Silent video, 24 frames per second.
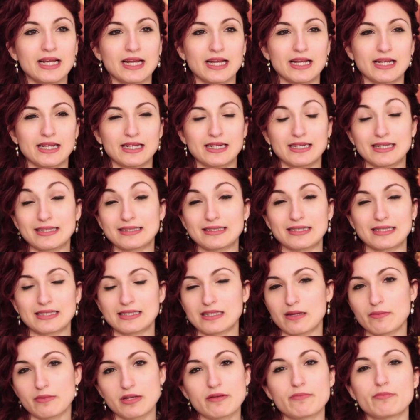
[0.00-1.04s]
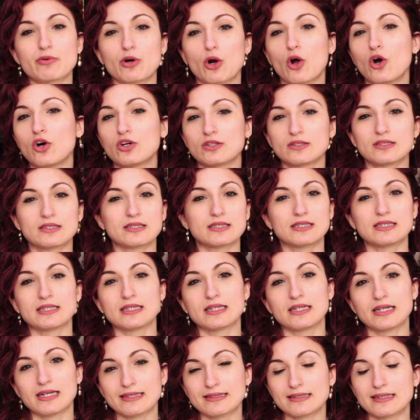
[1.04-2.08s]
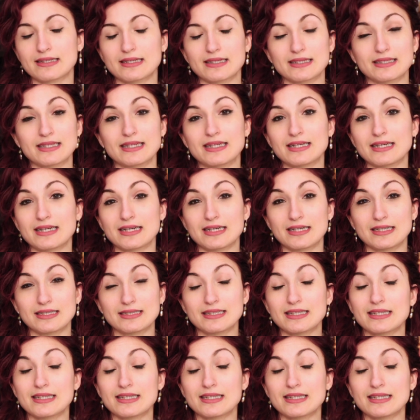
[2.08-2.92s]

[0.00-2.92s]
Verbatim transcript: eh, lettere di Emily Bronti, lettere della,